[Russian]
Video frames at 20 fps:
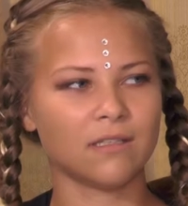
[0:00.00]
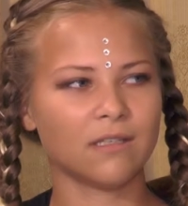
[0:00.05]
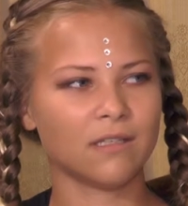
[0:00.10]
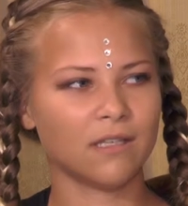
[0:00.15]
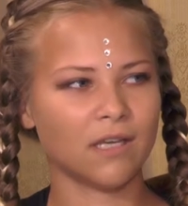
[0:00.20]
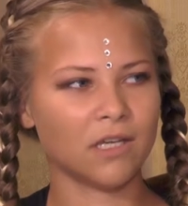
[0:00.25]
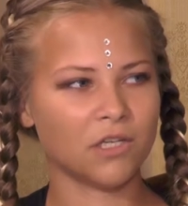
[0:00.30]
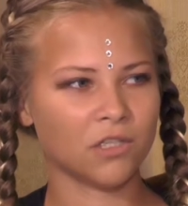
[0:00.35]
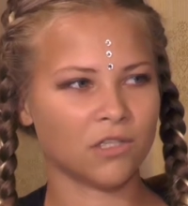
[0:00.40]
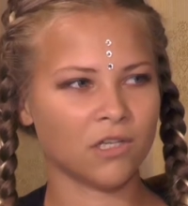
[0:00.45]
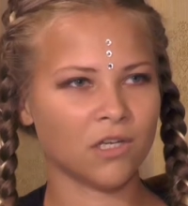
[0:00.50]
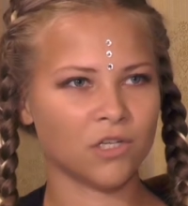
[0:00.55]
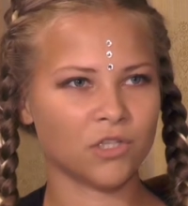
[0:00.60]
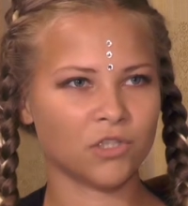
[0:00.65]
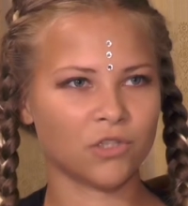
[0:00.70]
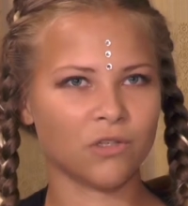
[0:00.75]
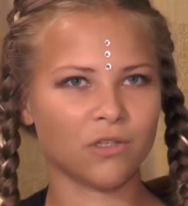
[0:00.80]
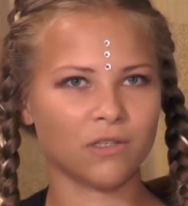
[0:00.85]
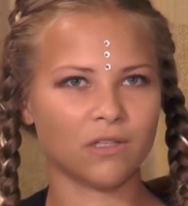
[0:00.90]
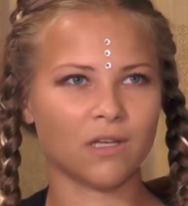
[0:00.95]
Я считаю,
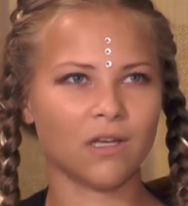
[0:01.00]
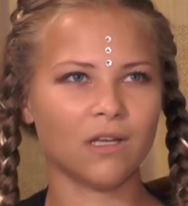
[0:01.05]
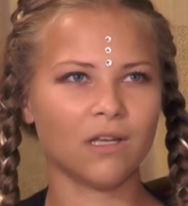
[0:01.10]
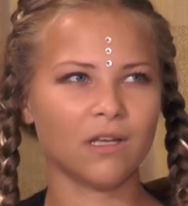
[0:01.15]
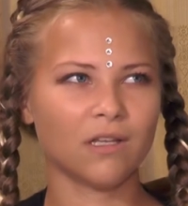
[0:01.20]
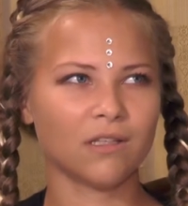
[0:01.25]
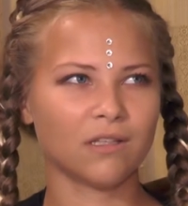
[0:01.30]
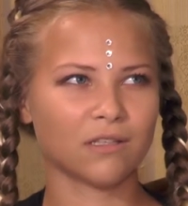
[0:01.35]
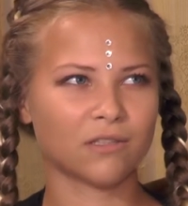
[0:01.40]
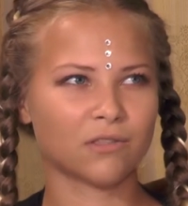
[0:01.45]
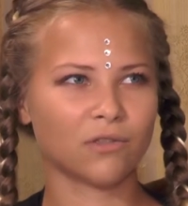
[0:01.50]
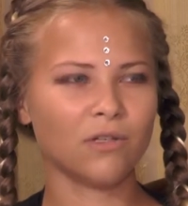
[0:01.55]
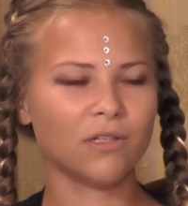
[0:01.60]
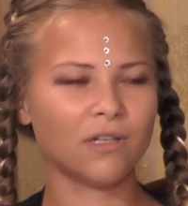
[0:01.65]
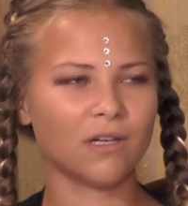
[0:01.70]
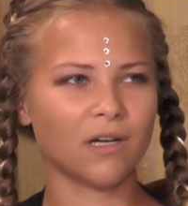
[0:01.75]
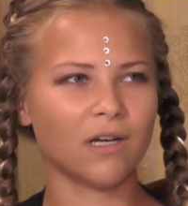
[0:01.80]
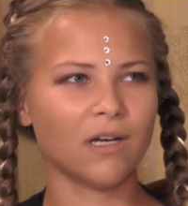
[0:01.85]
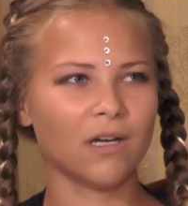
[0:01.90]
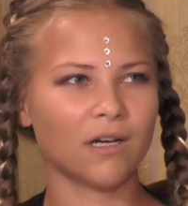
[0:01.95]
что это
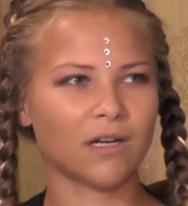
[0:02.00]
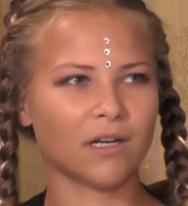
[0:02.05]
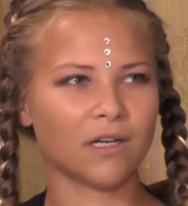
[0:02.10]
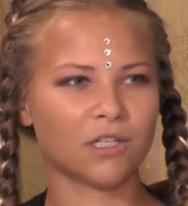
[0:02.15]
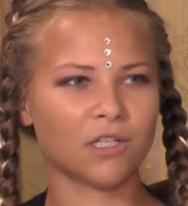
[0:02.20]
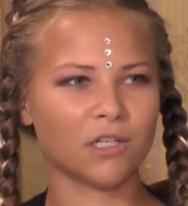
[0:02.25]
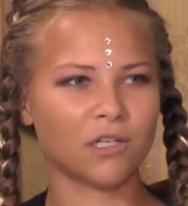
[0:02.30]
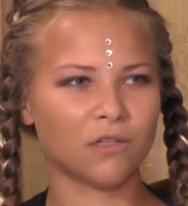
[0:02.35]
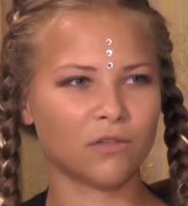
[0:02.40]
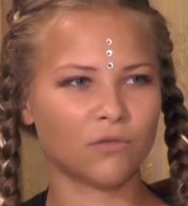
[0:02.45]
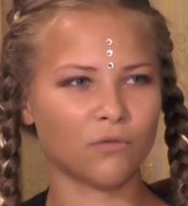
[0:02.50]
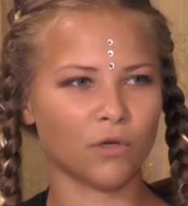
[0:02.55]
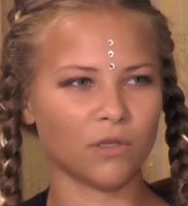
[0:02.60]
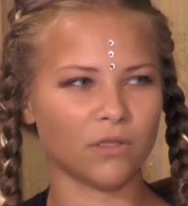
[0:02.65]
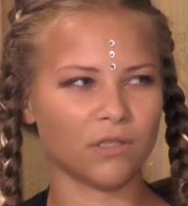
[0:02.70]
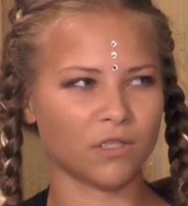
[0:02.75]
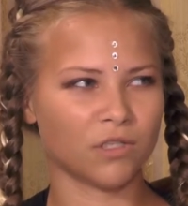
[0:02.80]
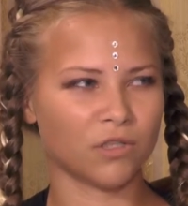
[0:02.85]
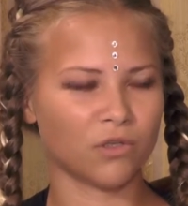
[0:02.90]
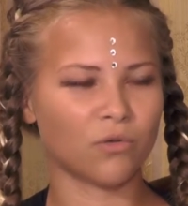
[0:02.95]
настолько расширит твой
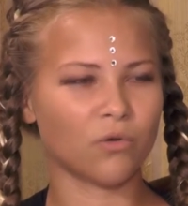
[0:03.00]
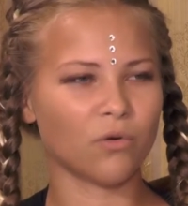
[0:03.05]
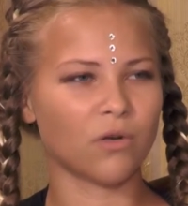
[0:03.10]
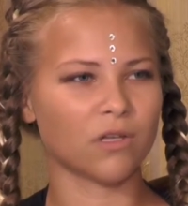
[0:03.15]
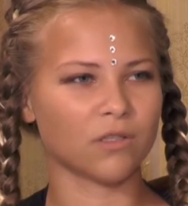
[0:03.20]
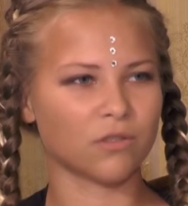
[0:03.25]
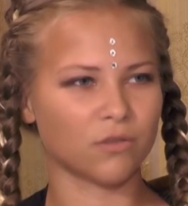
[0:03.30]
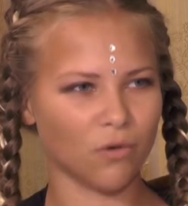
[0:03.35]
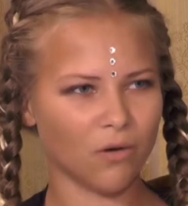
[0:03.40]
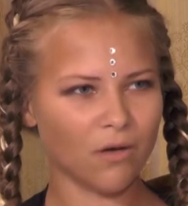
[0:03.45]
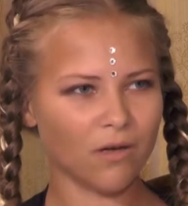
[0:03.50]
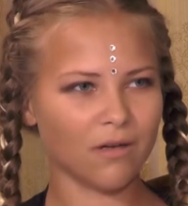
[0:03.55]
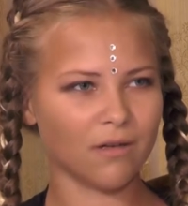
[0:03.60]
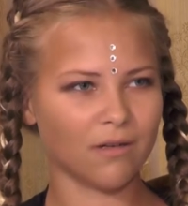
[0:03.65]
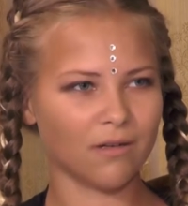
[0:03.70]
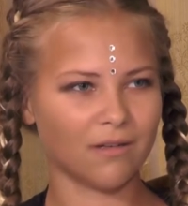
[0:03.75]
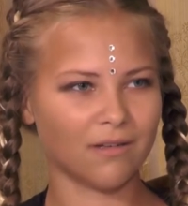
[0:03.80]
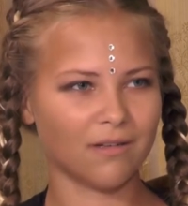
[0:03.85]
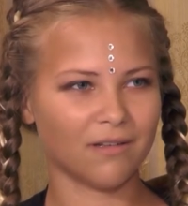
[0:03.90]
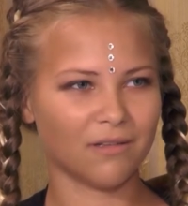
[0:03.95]
даже кругозор,
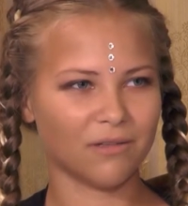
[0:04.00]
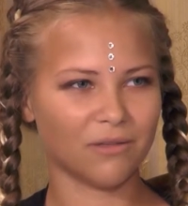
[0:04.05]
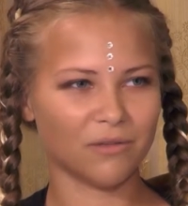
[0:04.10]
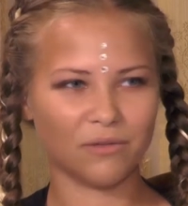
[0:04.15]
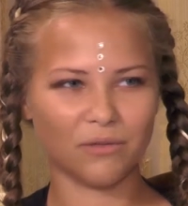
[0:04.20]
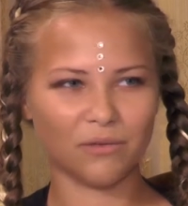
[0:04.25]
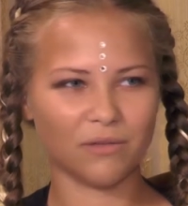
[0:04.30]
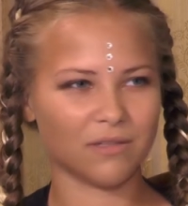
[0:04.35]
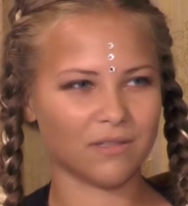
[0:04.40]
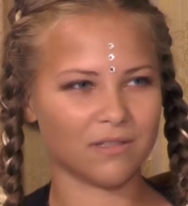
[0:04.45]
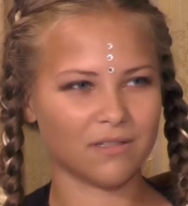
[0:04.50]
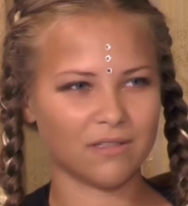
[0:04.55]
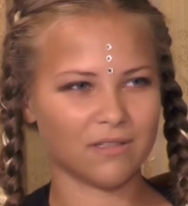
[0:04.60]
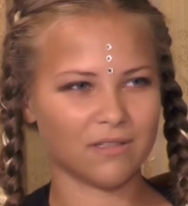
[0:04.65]
ну, то а есть... сколько